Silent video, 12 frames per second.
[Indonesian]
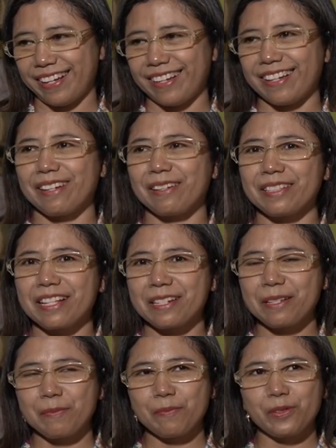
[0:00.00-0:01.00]
Nah,
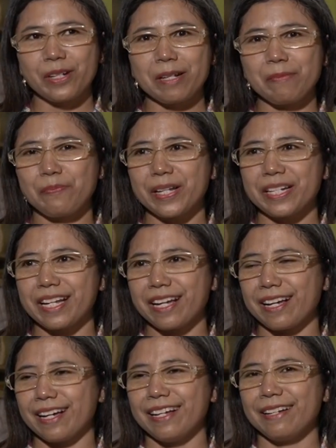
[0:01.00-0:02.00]
jadi mungkin beda